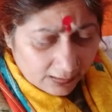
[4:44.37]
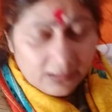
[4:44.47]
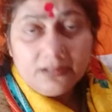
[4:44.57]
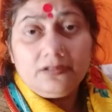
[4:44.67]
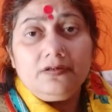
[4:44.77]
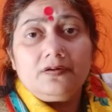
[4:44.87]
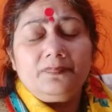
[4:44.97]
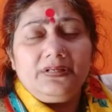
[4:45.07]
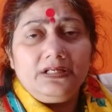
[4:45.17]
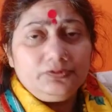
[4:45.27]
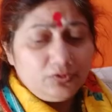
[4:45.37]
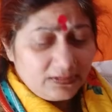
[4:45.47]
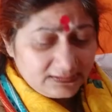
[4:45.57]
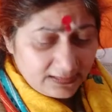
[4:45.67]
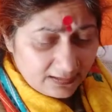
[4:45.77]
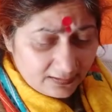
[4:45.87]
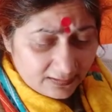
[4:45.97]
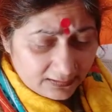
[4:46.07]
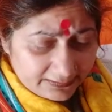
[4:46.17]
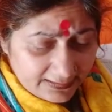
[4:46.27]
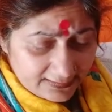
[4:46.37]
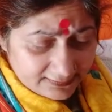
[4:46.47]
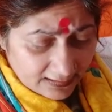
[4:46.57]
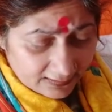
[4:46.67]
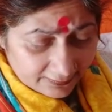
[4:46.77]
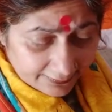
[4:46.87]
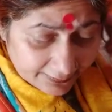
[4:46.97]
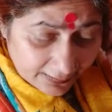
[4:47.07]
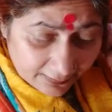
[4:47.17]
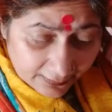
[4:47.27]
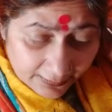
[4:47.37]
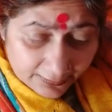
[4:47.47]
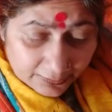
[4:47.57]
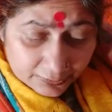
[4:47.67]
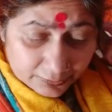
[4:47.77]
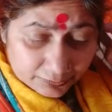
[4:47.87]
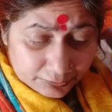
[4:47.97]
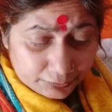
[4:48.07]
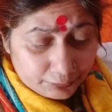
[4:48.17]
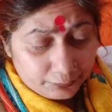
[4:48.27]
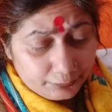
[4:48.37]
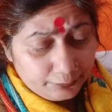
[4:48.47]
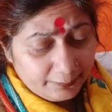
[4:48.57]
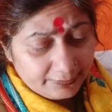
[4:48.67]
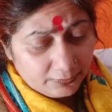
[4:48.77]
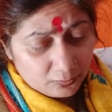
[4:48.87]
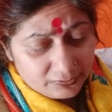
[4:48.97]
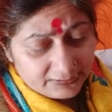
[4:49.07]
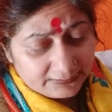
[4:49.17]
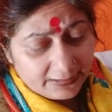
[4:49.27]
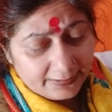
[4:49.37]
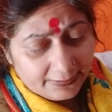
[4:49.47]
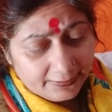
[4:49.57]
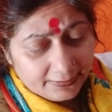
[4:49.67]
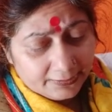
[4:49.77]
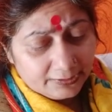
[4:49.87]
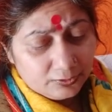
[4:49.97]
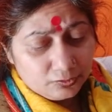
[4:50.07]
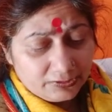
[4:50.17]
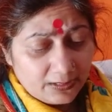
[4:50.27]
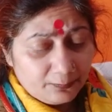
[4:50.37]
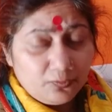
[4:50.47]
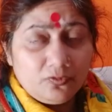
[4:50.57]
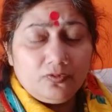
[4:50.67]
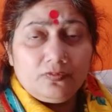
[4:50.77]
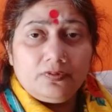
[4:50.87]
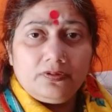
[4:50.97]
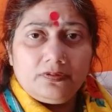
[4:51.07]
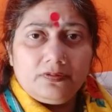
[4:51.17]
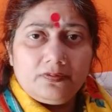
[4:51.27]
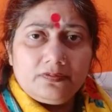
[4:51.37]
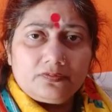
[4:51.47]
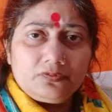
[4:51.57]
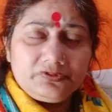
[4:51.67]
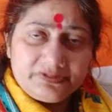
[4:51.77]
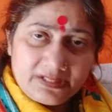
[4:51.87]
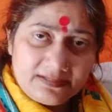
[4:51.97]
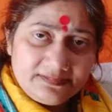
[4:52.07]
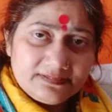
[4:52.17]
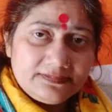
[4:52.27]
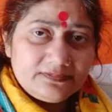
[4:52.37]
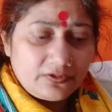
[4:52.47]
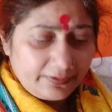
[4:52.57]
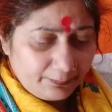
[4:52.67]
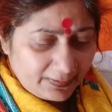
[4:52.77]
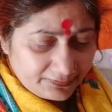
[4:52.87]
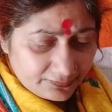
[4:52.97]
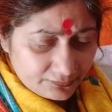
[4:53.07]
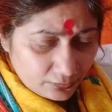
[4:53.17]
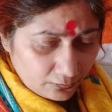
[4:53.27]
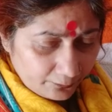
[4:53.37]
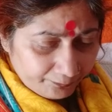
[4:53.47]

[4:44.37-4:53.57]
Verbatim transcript: एक मिला जुला सा यह साल रहेगा शुरू में हो सकता है कि कुछ आपको आ, कुछ टेंशन और डिप्रेशन हों